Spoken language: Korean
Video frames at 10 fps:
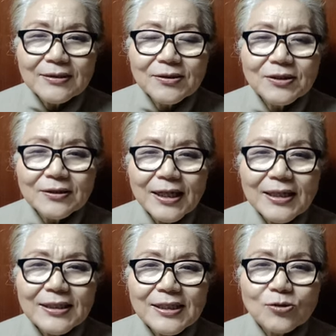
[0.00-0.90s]
그것은
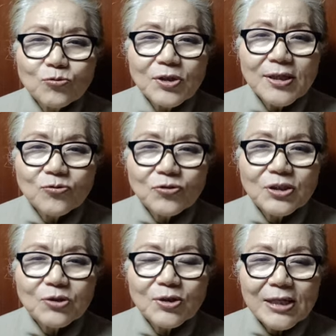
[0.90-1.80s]
하나님께서 우리에게 주시기로